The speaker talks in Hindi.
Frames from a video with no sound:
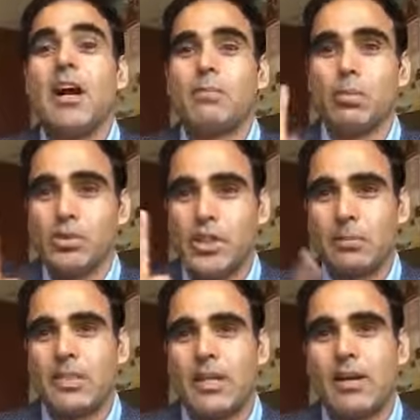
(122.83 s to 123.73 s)
लेकिन आप
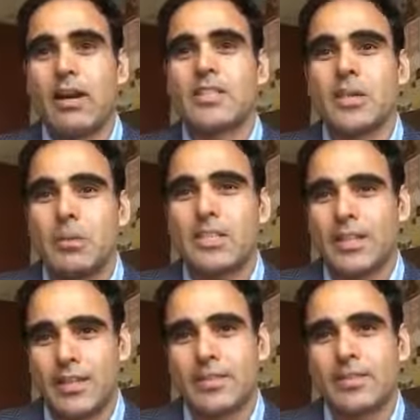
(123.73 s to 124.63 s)
पूछिए अपनी सरकार से अपनी
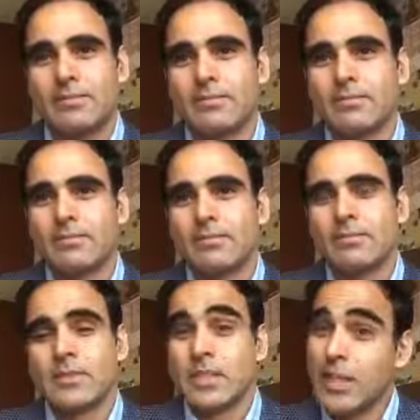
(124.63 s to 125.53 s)
सेना से
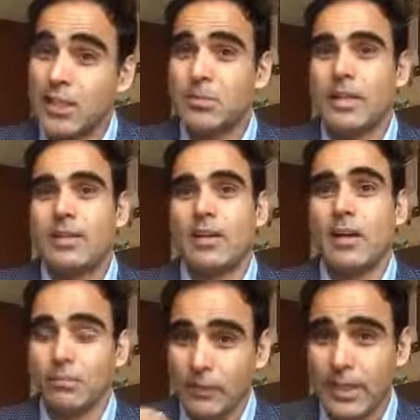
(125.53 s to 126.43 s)
साथ में
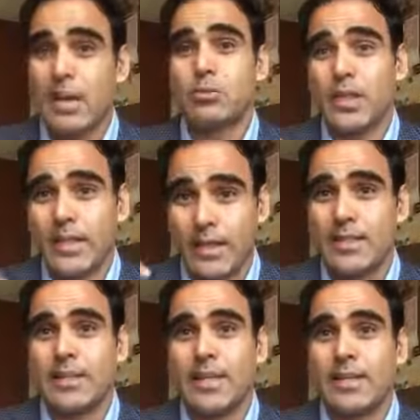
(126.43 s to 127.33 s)
हम फिर आपसे
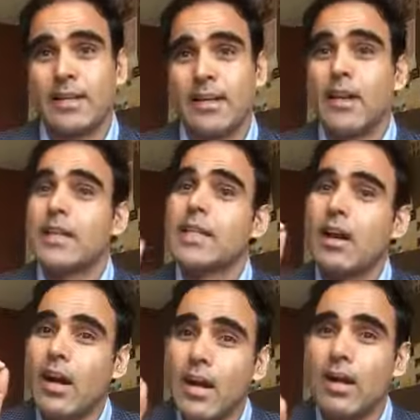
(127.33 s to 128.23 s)
कहना चाहेंगे
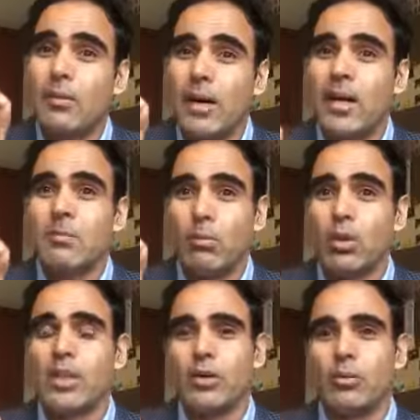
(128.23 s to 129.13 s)
कि अगर हमारे
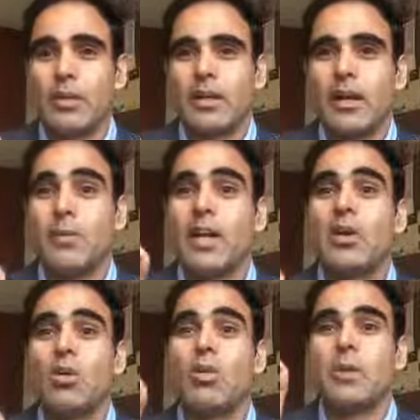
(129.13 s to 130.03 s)
मुल्क के ऊपर
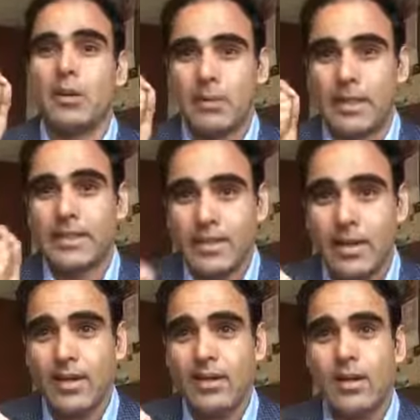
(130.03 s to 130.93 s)
हमारे लोगों पर हमला
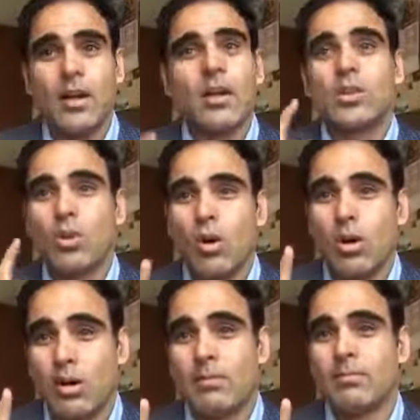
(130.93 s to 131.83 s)
किया तो
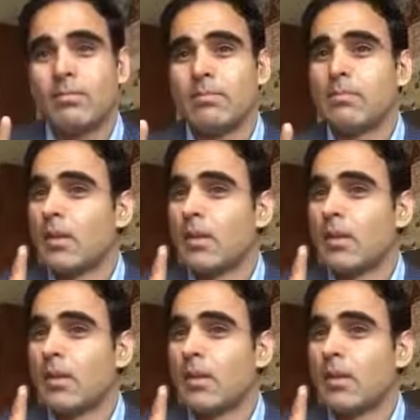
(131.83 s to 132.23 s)
हम